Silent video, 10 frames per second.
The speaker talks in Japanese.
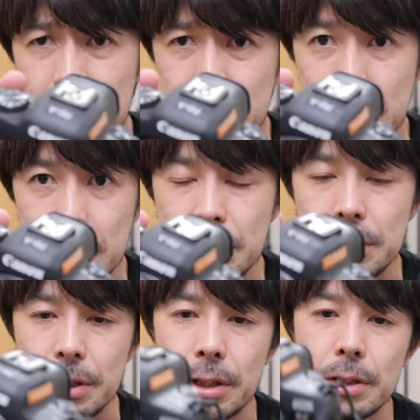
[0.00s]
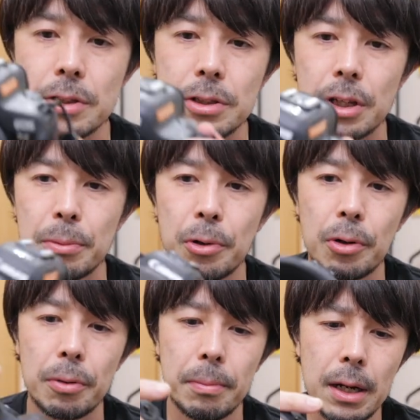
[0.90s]
撮影してきたんですけれど
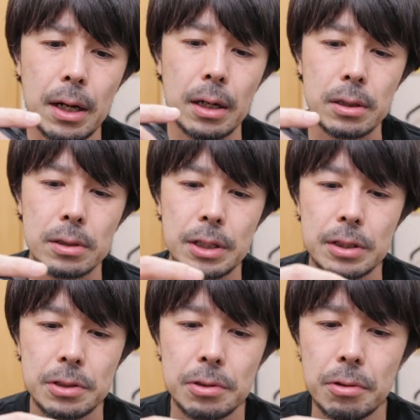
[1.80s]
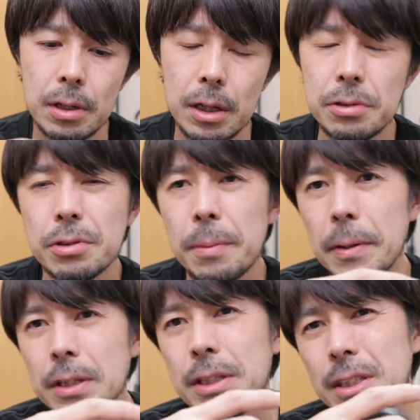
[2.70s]
もまあ結論から言うとやっ
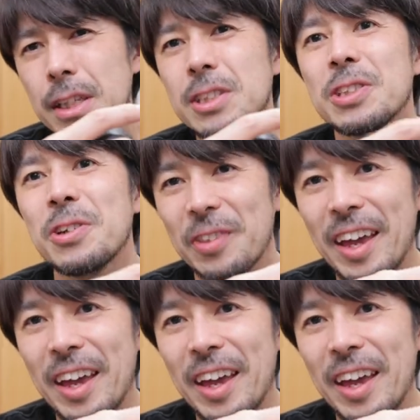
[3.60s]
ぱいいですよ